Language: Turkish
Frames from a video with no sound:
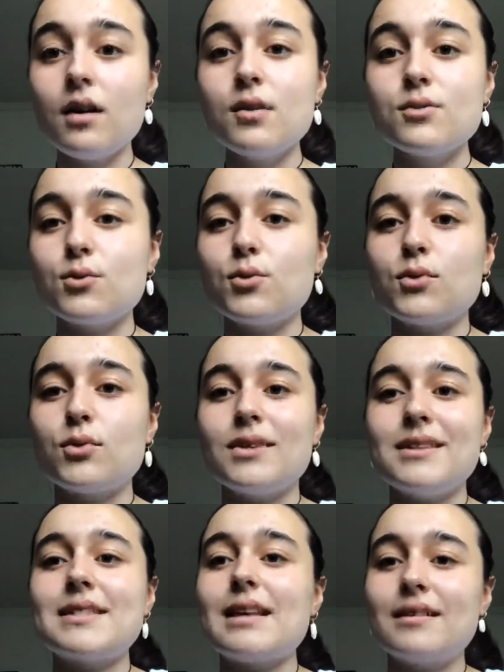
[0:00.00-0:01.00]
Çünkü
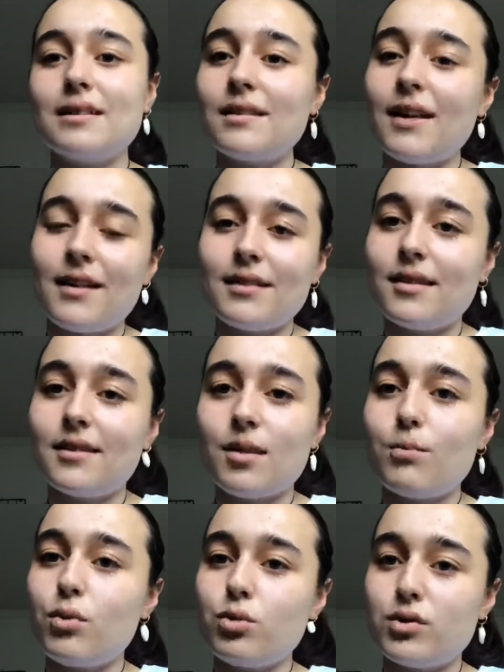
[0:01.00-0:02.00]
insanların
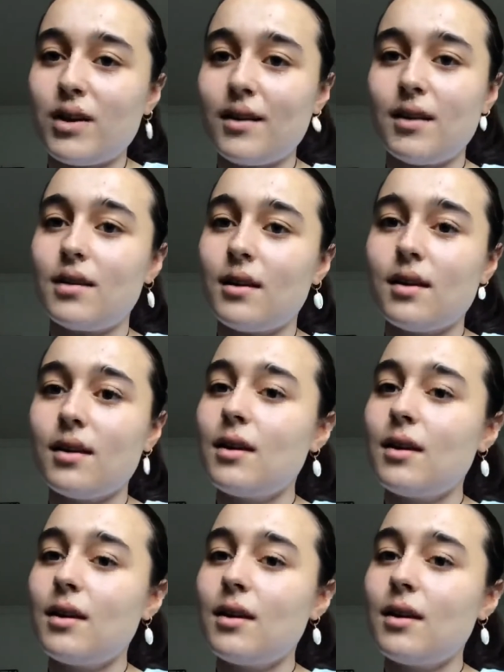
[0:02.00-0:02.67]
hayatlarından boştan yere